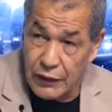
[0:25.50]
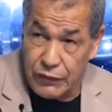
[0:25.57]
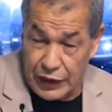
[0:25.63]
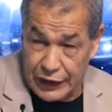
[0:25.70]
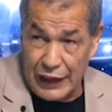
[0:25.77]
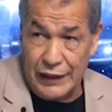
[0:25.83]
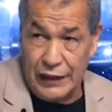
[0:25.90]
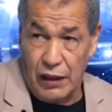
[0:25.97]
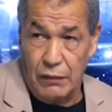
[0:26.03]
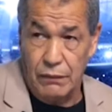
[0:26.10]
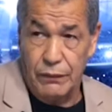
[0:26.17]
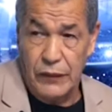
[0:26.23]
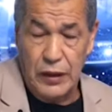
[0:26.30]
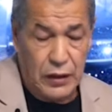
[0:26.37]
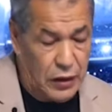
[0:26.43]
في التحتة
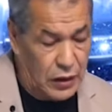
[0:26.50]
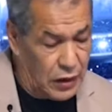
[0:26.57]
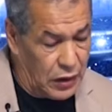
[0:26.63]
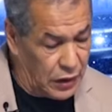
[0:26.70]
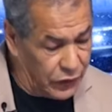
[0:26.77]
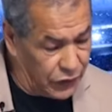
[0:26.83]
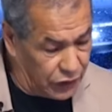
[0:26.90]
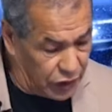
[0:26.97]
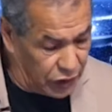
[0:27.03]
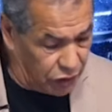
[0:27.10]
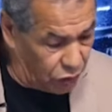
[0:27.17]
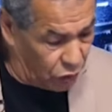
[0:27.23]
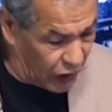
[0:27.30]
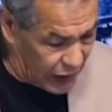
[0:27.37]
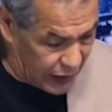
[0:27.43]

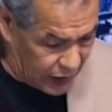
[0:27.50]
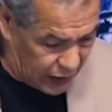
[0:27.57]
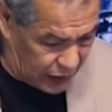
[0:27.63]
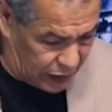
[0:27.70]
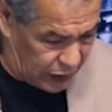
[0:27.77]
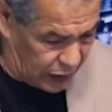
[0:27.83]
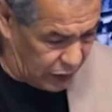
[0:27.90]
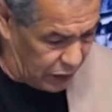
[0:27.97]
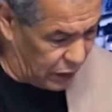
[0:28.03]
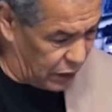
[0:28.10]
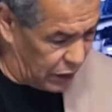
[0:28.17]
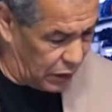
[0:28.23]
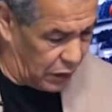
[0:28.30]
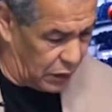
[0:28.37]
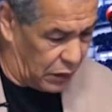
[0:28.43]
استديو هذاك في
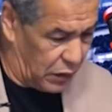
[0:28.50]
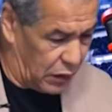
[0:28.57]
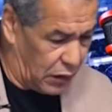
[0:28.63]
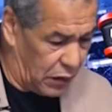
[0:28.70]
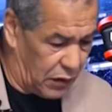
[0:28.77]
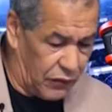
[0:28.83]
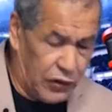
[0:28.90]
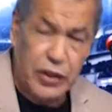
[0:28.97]
نفس العماره يعني.